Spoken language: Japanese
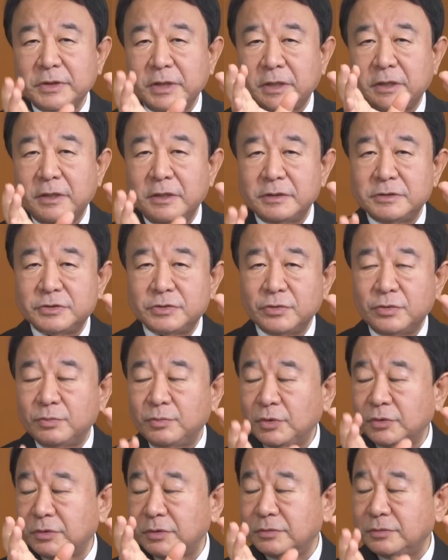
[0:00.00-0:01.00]
ならない主張を
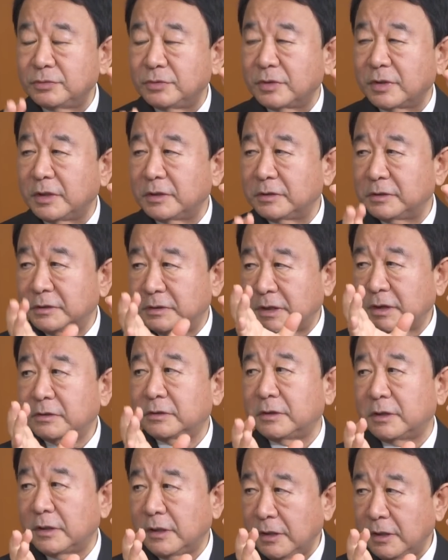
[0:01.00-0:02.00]
持ってくるのか
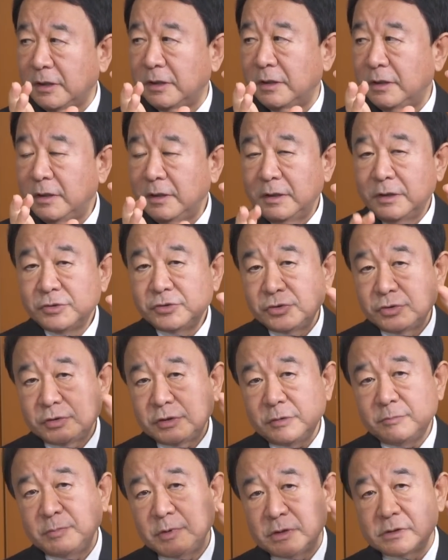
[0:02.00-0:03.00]
なったら習
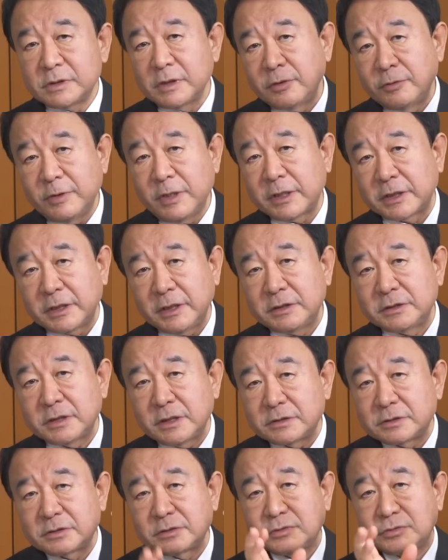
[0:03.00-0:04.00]
近平さんは経
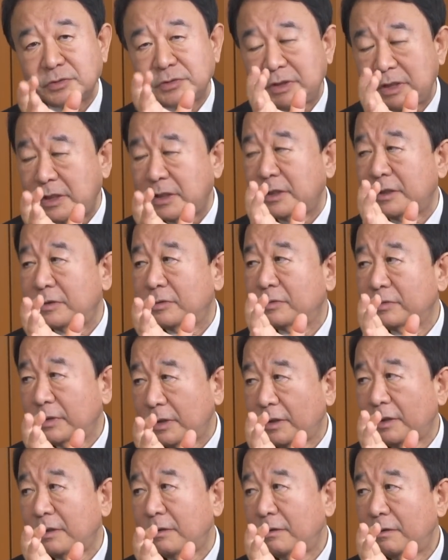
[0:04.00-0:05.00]
済通と言えないの
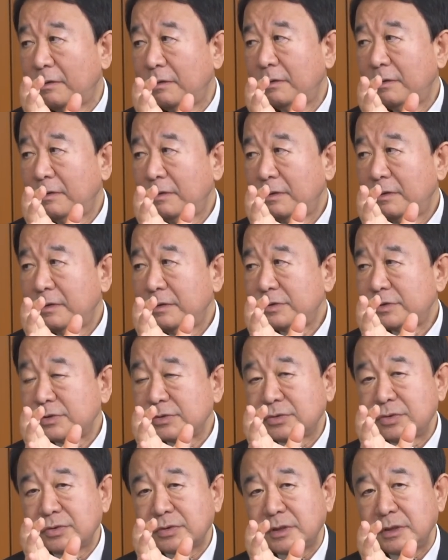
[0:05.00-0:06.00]
で
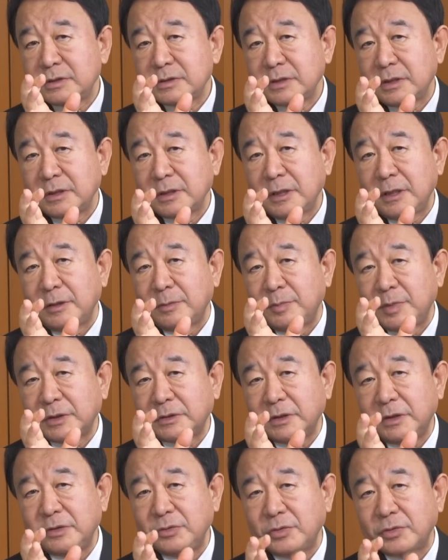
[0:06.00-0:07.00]
中国経済が
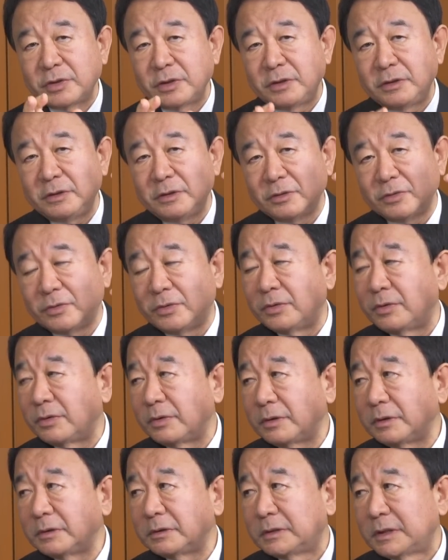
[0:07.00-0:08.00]
また余計に
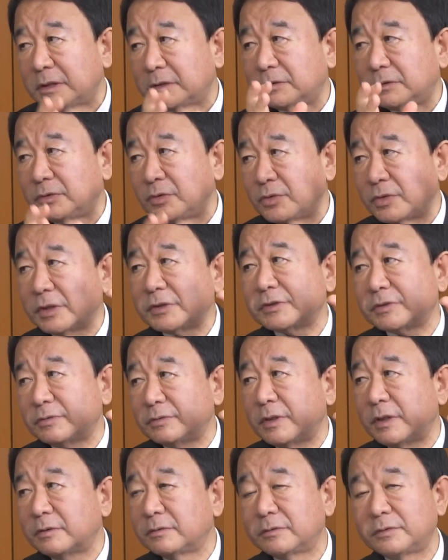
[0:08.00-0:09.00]
こうガクッとおかし
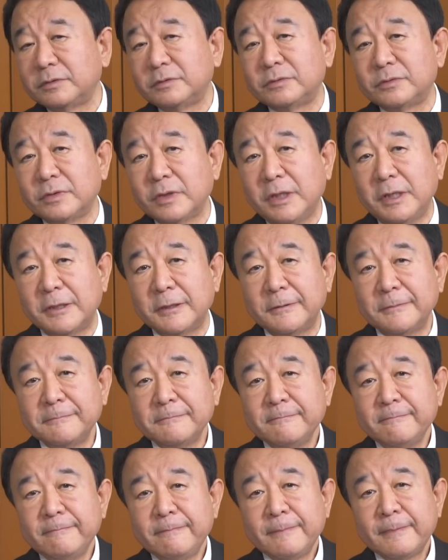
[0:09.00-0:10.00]
くなるというのが
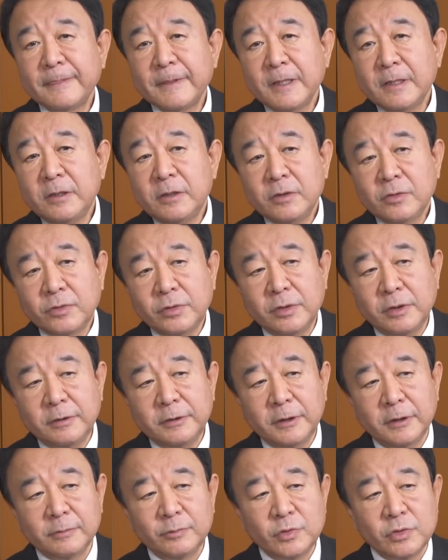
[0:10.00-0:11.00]
これ
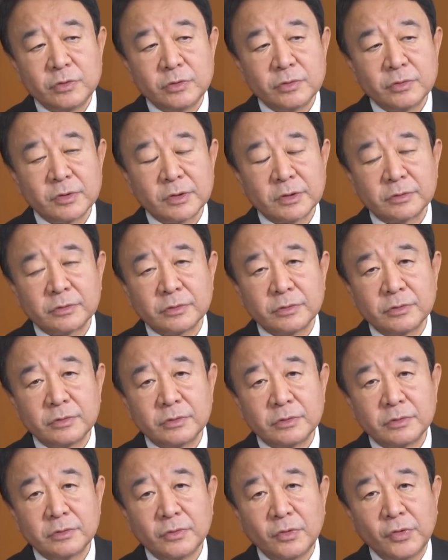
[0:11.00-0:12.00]
はねもうあ
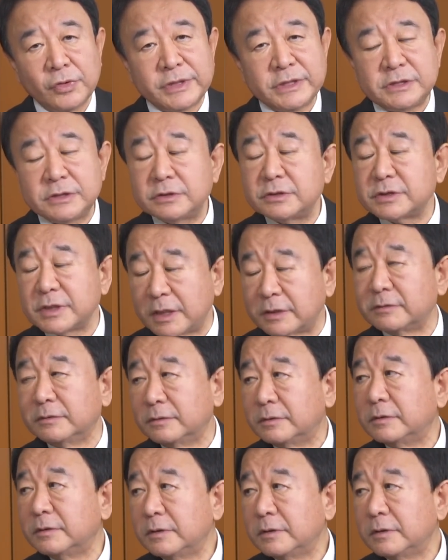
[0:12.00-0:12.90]
の起きつつある